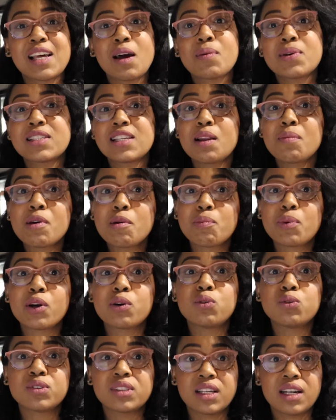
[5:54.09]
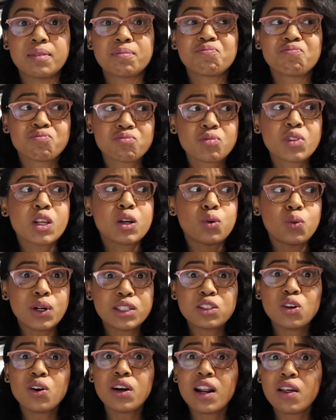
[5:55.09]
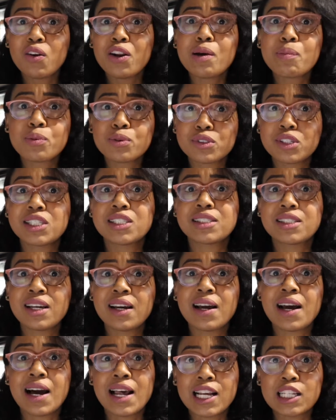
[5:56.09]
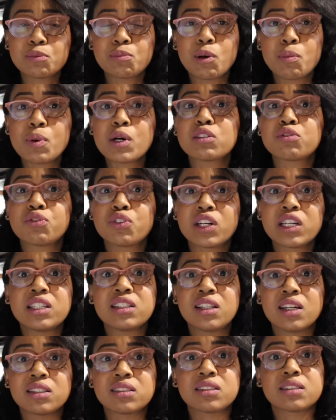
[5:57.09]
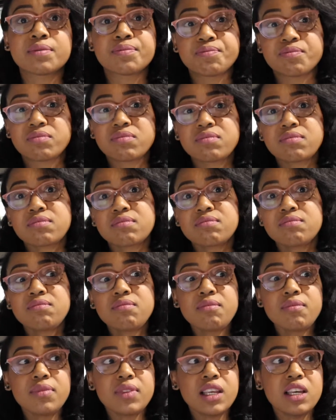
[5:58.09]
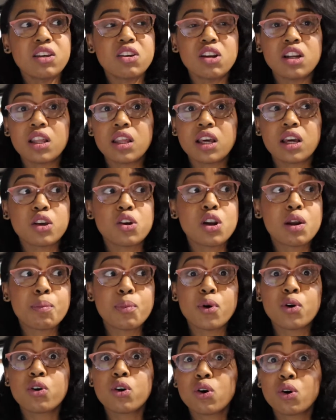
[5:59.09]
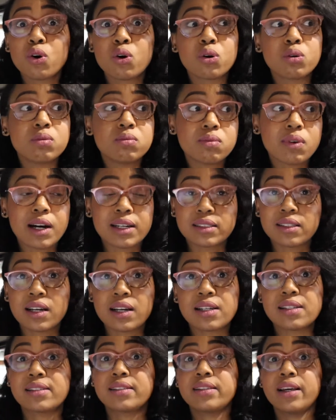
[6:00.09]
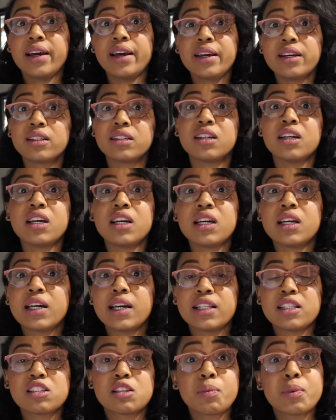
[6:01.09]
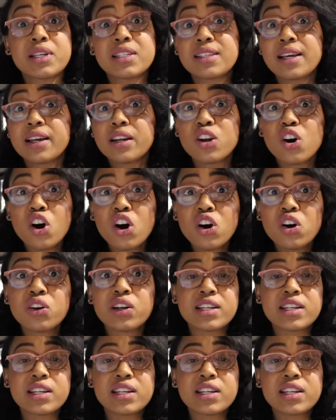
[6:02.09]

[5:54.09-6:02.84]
a veces él me pregunta, ¿cuánto grado le pusiste a las papas fritas? Y yo le dije, yo le pongo hasta que estén. Entonces me dice, no,